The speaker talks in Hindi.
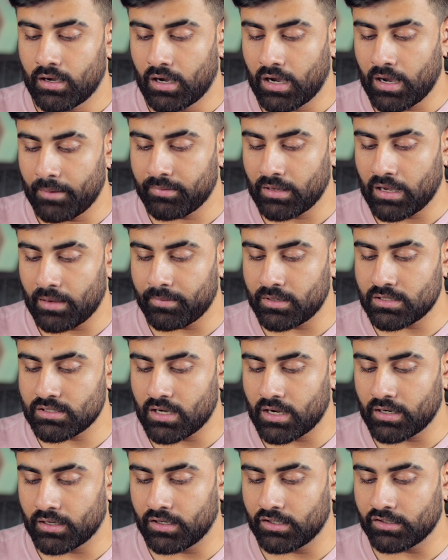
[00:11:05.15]
आप यहाँ पे
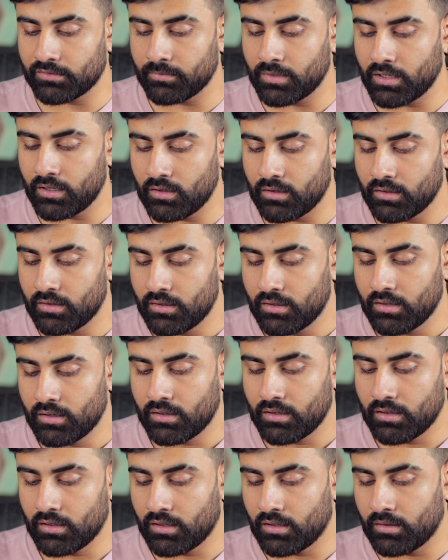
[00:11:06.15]
जाके इसमें
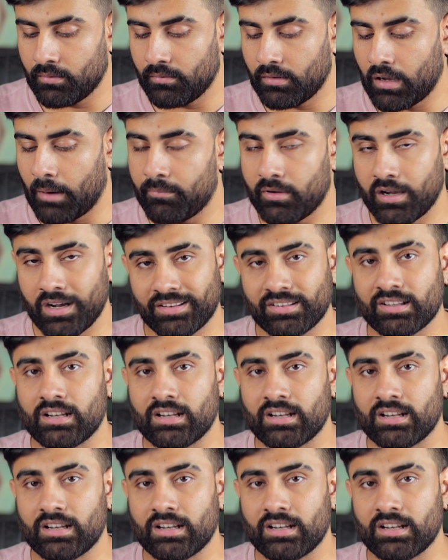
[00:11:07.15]
अपडेट्स